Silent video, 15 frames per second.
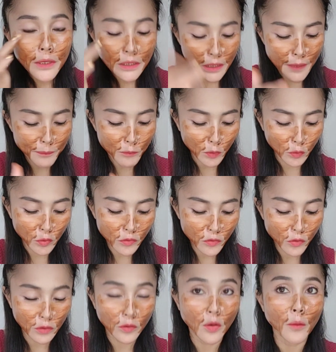เพิ่งเก็บหมด ทุก
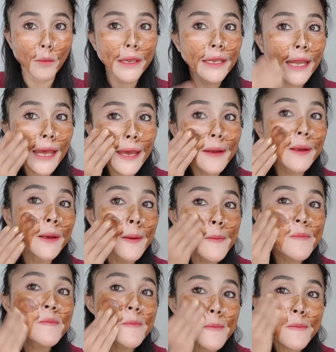ส่วนของใบหน้านะ
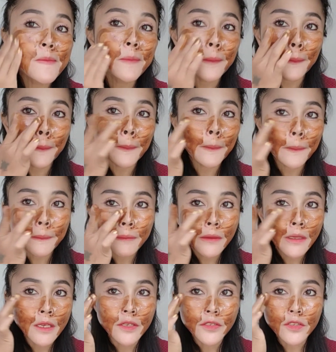
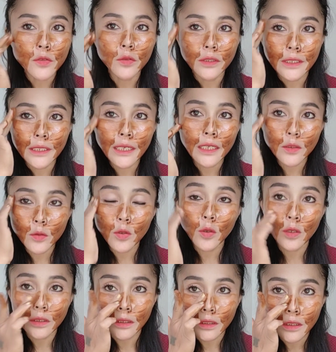สูตรนี้นะคะทุก
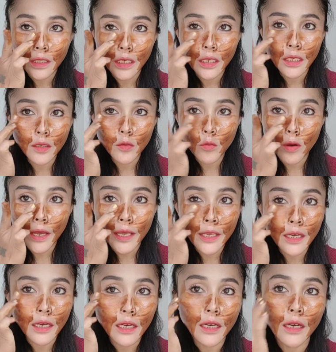คนทิ้งไว้
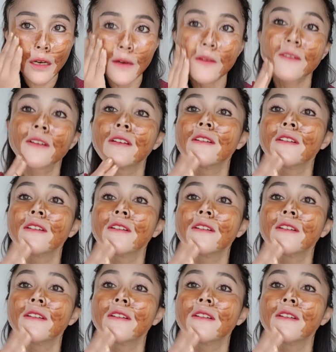เอ่อ